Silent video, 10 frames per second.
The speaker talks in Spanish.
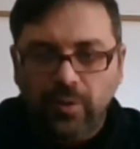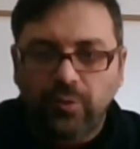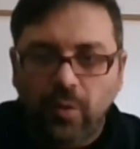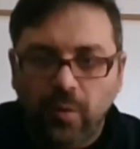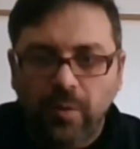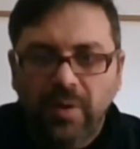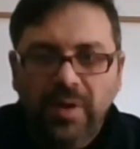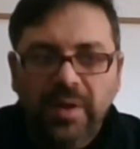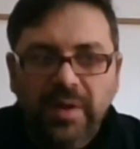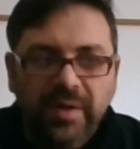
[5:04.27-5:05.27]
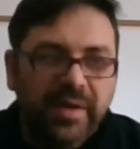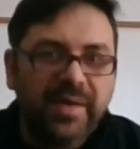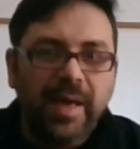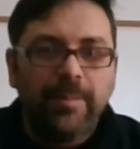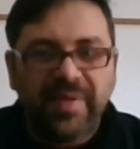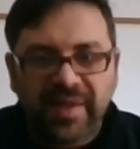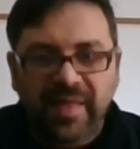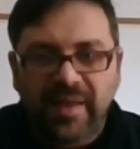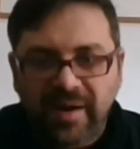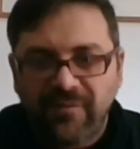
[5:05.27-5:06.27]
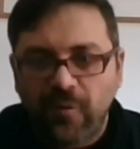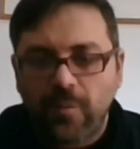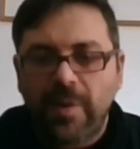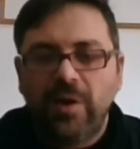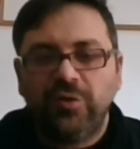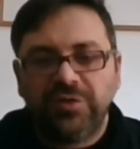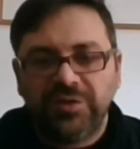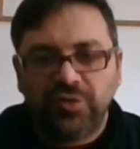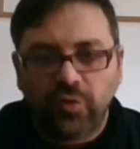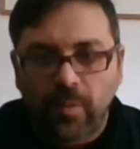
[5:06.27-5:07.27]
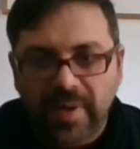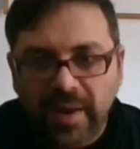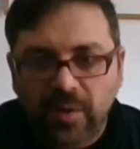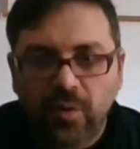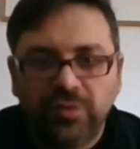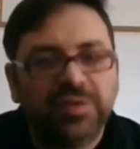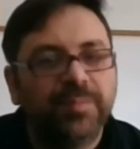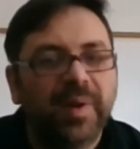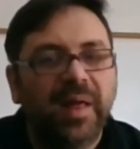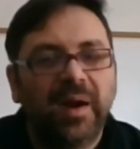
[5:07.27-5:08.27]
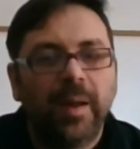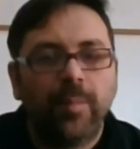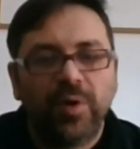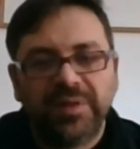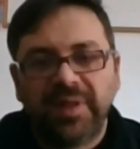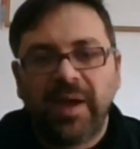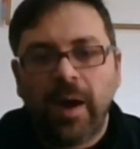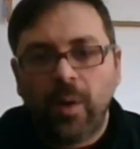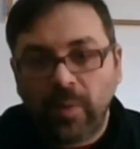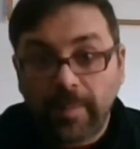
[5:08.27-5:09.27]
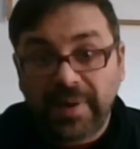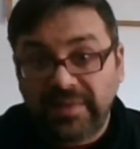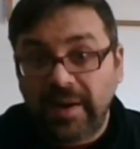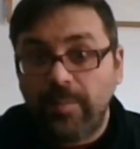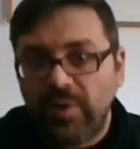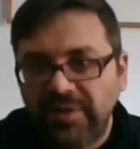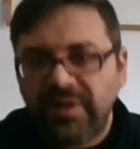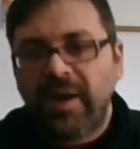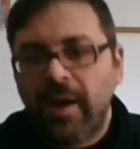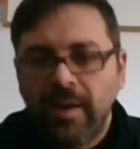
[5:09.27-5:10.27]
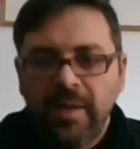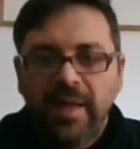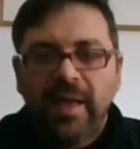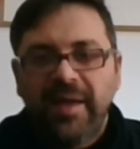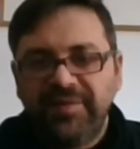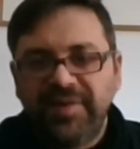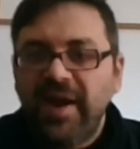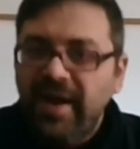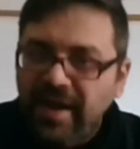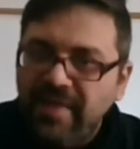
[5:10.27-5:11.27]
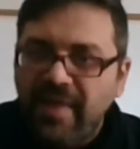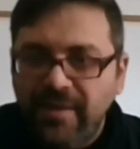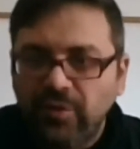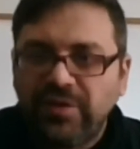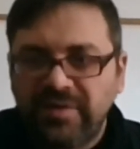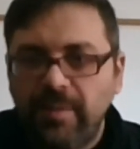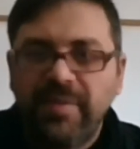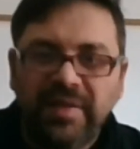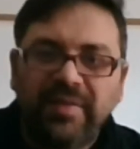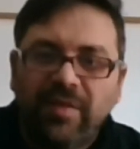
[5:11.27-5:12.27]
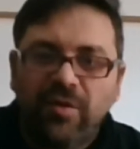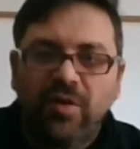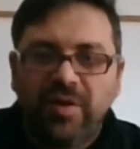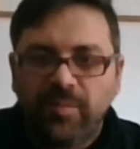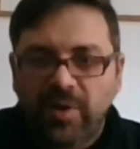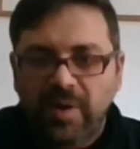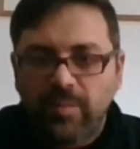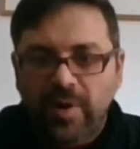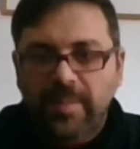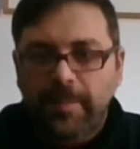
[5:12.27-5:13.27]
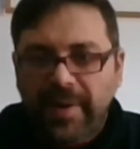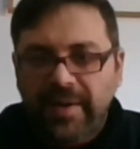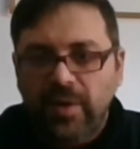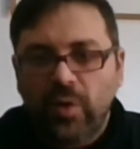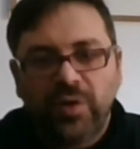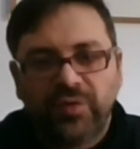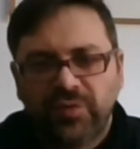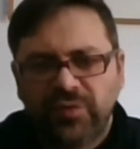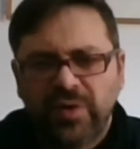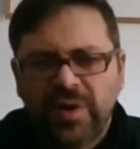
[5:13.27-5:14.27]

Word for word: todo y ya empezar a darle forma a los distintos gobiernos, explicar la política, aunque parte de la política se hereda de otras ambientaciones, por ejemplo el imperio es